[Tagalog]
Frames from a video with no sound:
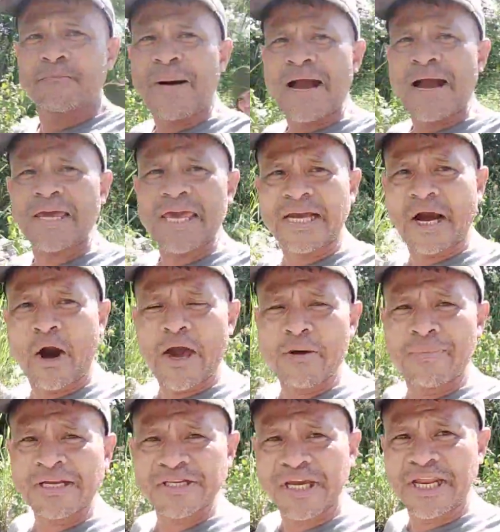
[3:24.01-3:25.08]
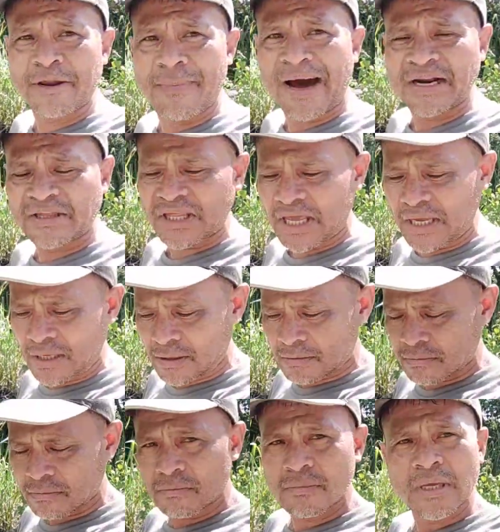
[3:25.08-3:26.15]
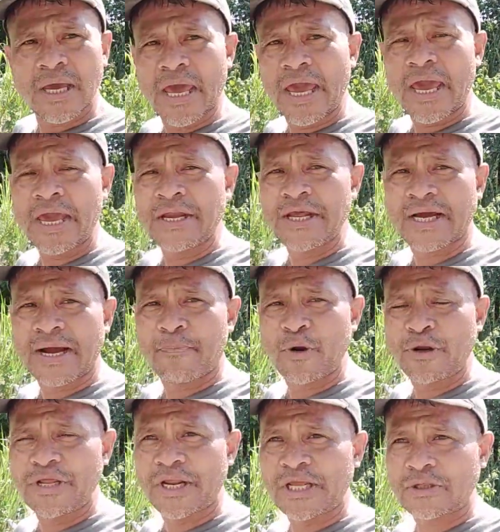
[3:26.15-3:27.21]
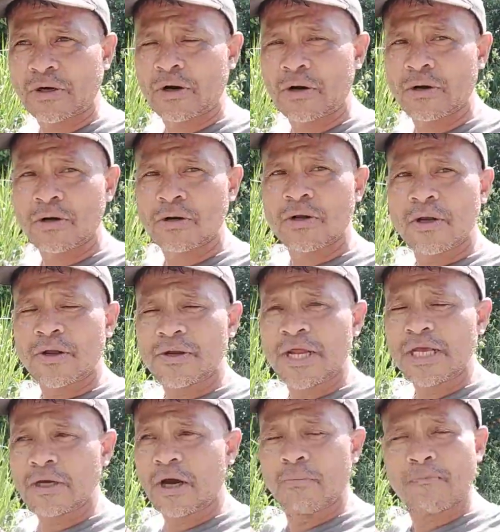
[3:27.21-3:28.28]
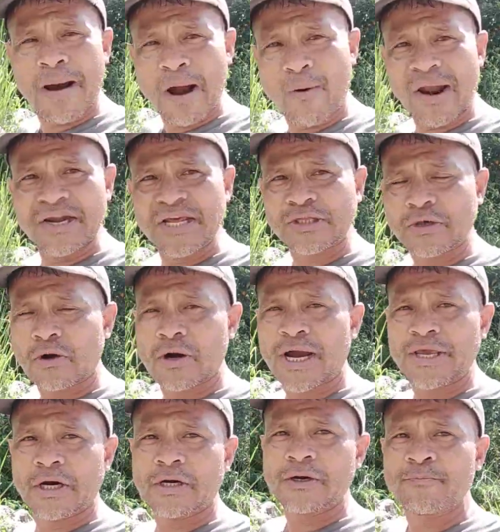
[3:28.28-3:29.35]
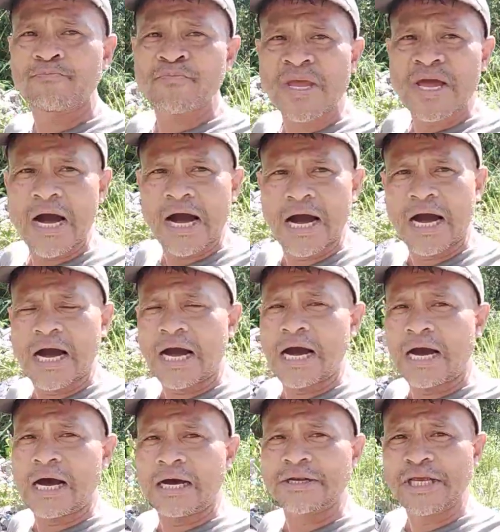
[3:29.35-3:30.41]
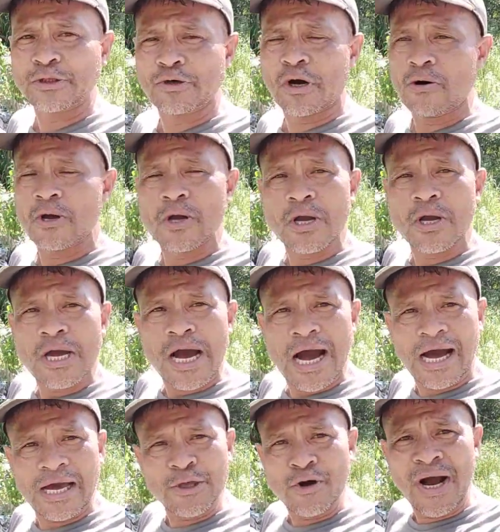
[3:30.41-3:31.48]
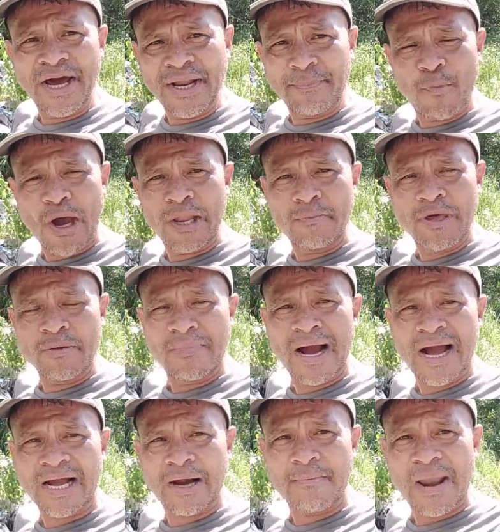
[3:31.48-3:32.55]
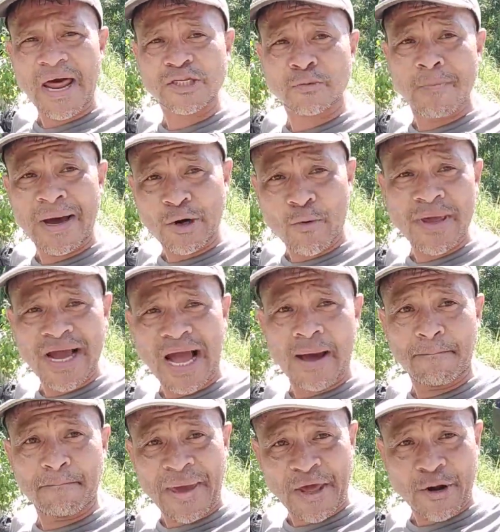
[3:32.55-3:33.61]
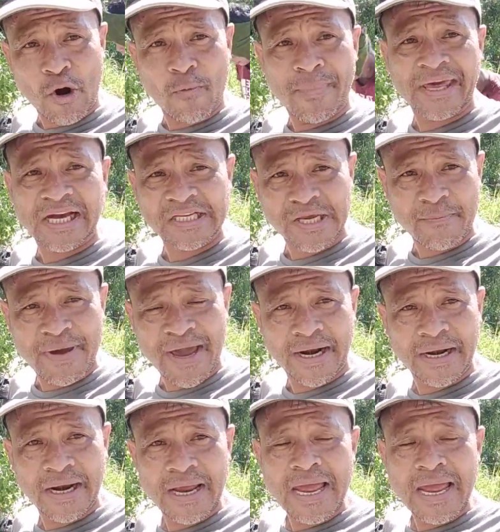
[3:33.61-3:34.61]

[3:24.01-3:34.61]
pag ikaw ay masilan maarte, eh hindi ka pwede rito. Di, bawal dito. Ngayon, ah, dito, ah, yung hanap buhay namin mga kablogs, marumi nga, pero may kasabihan.